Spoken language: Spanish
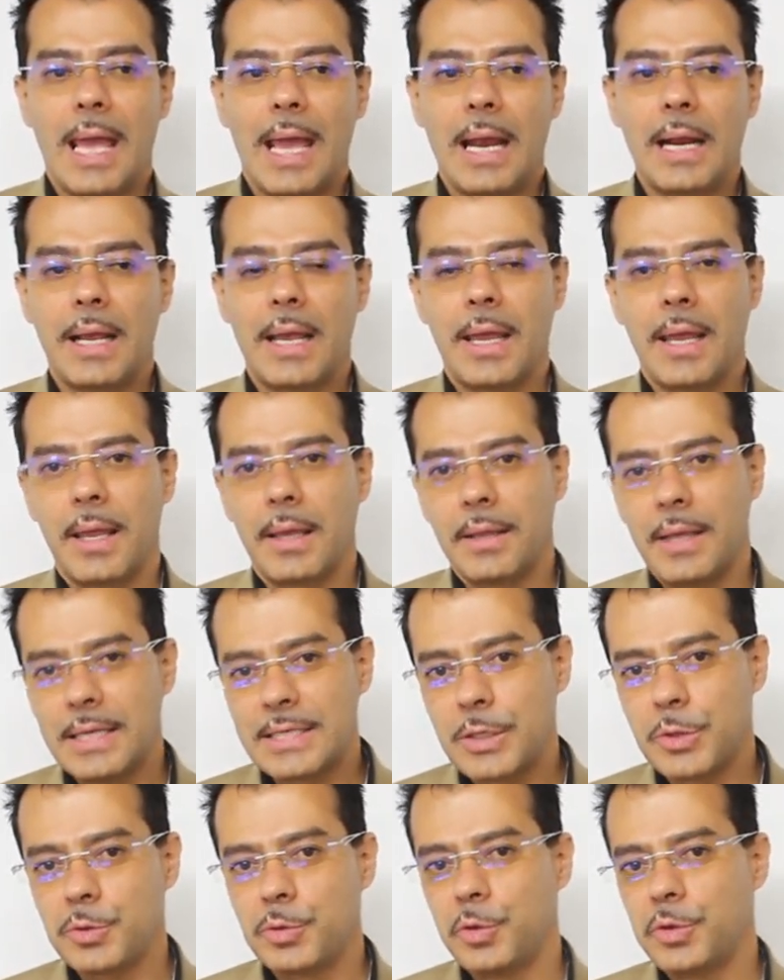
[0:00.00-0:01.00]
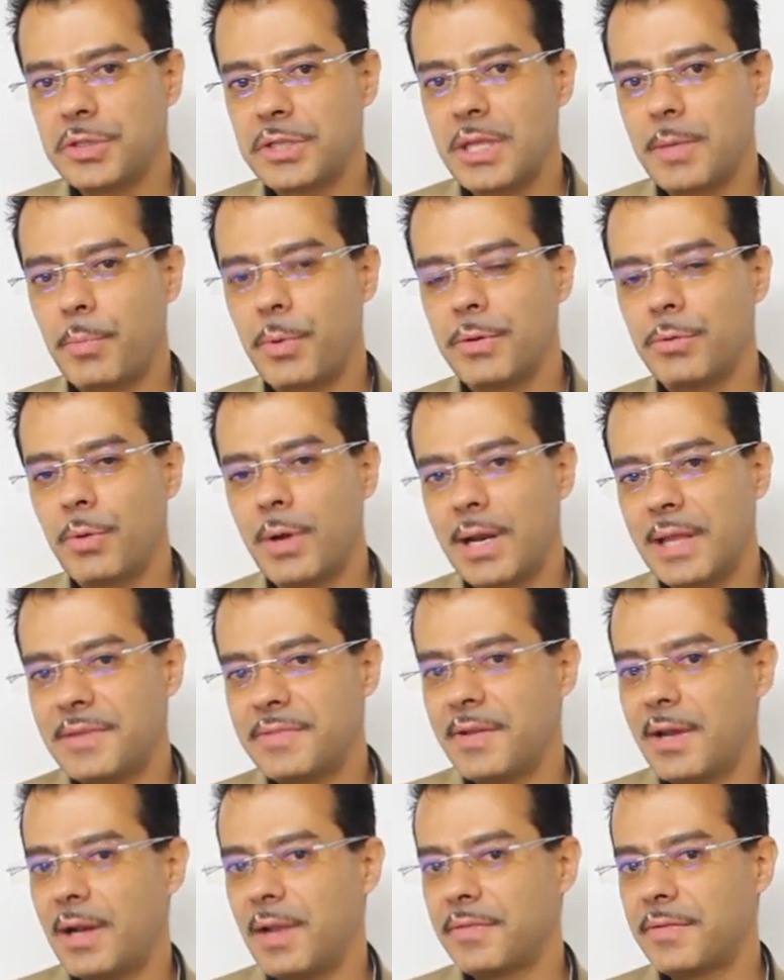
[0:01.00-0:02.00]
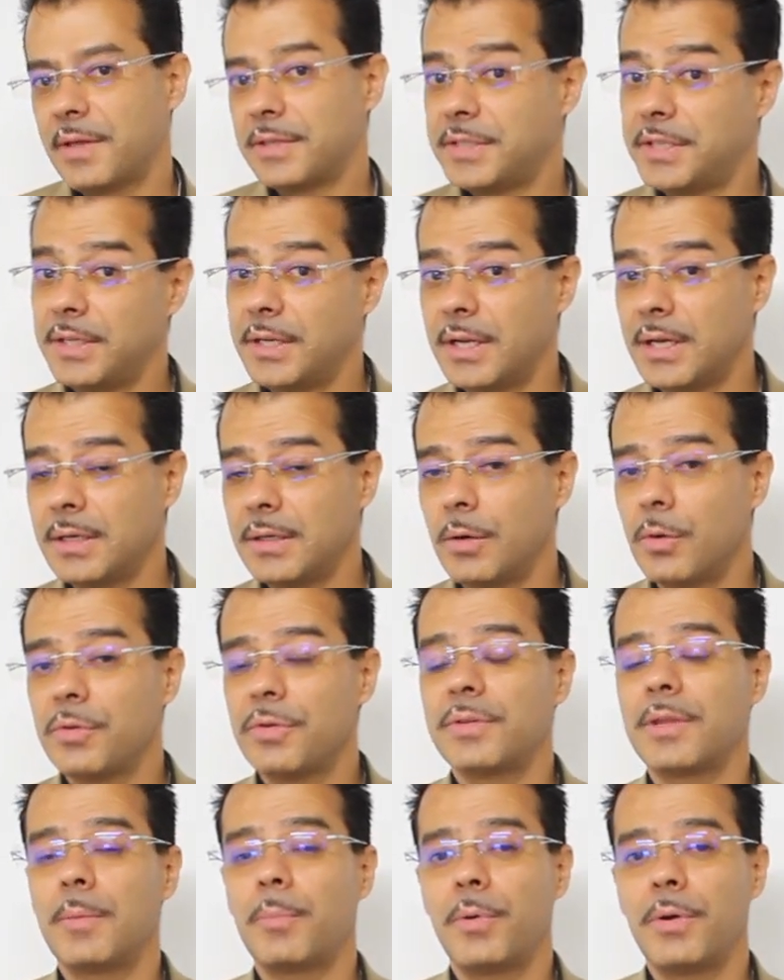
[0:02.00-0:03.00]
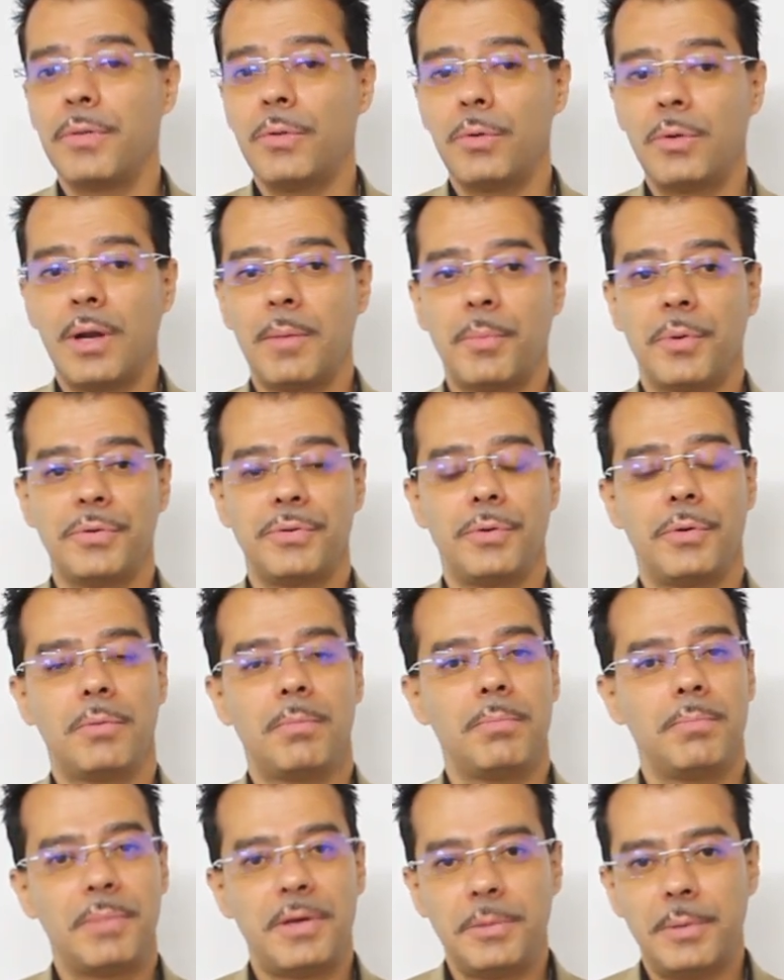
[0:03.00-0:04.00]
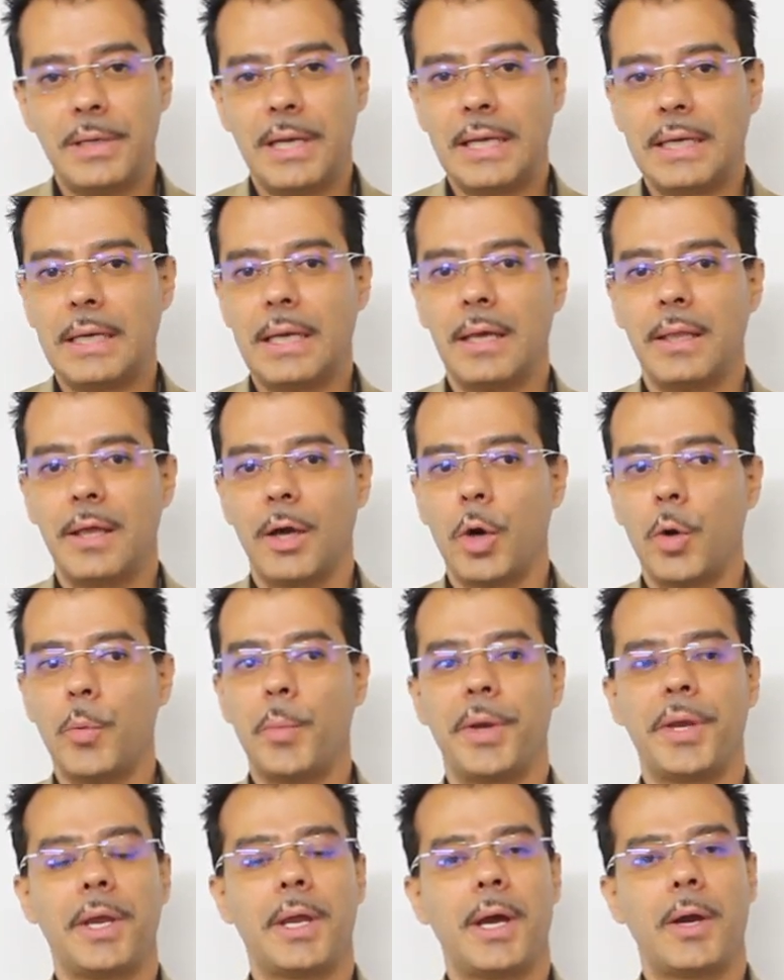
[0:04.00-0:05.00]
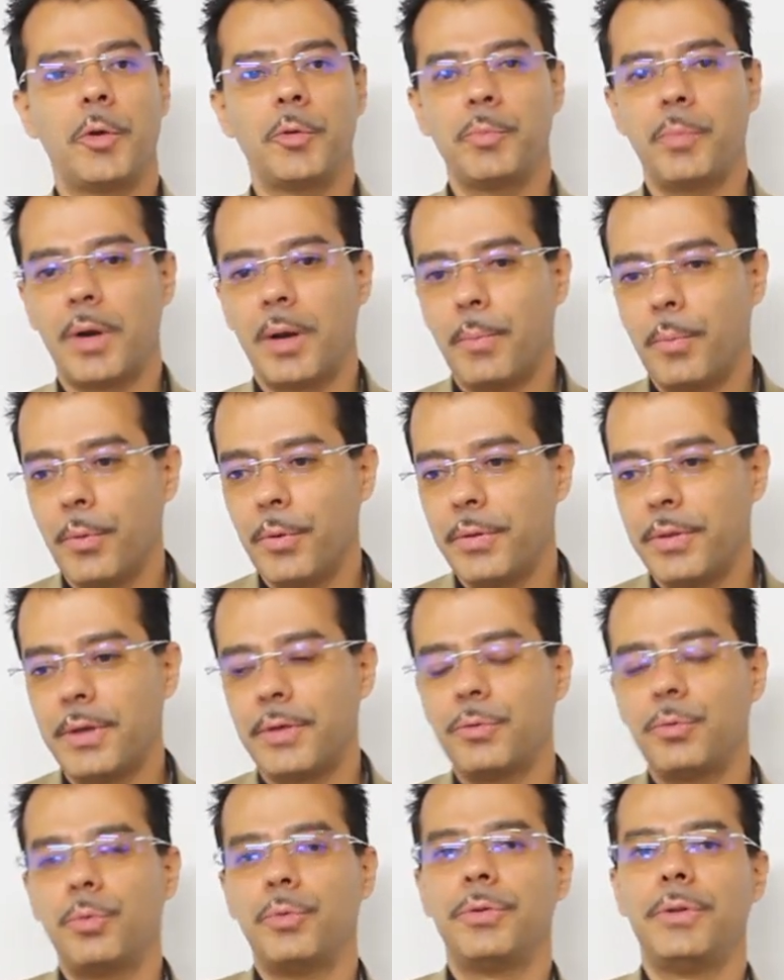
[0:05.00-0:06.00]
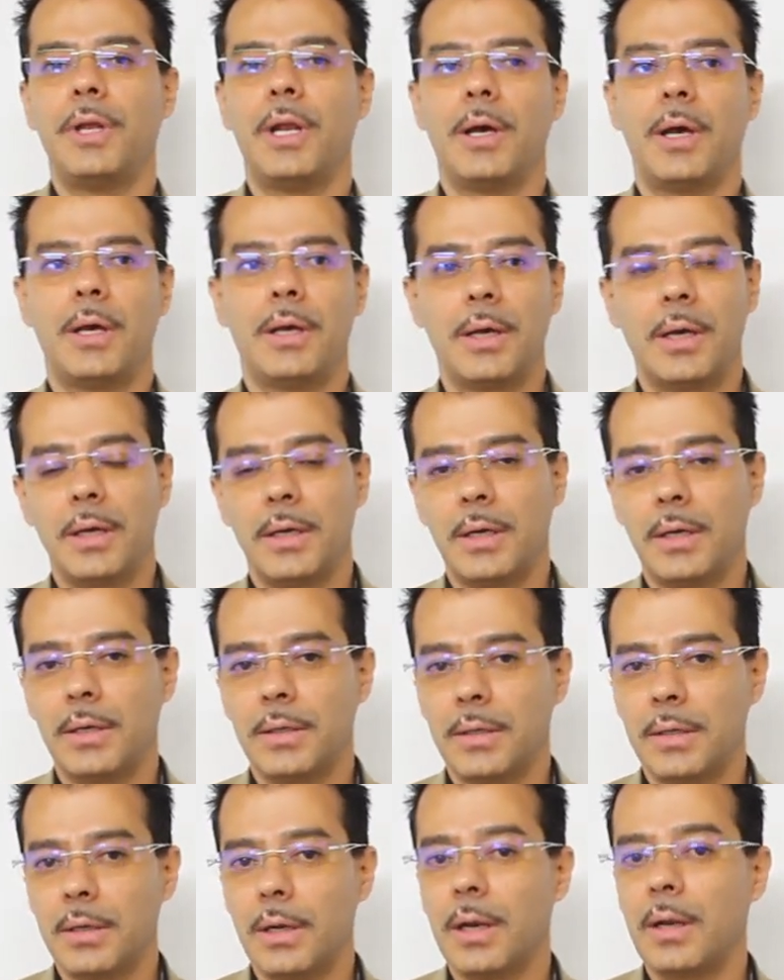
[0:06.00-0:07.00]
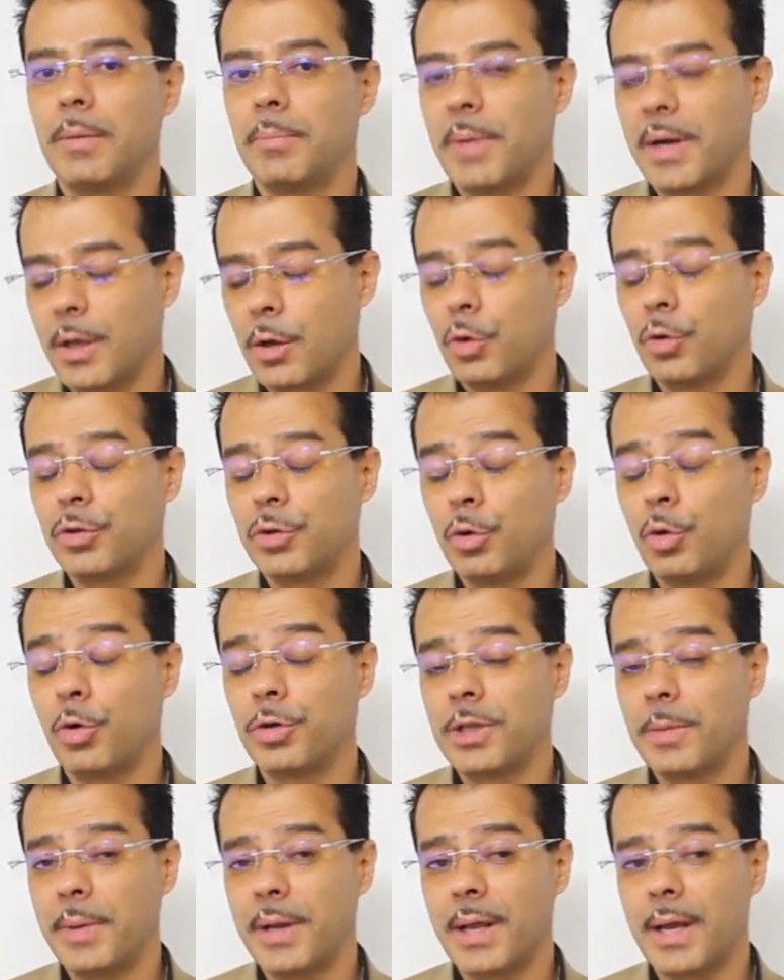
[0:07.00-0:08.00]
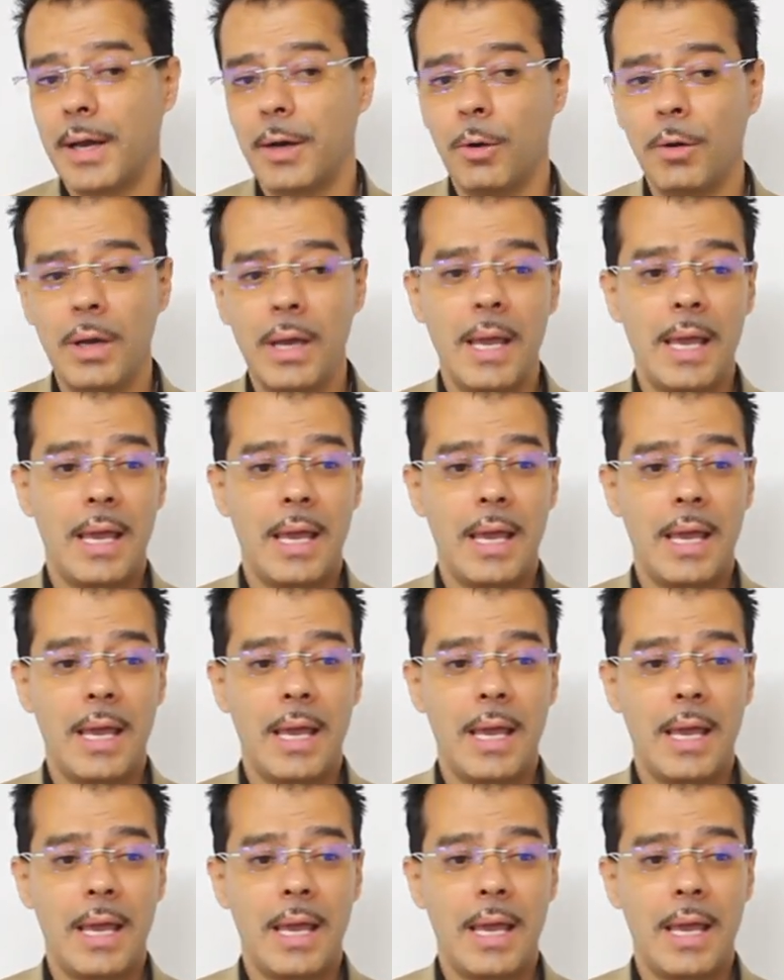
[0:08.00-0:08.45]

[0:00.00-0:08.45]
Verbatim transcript: El que Estados Unidos esté poniendo aranceles a China nos está poniendo en una posición privilegiada como mexicanos para poder surtir al mercado norteamericano.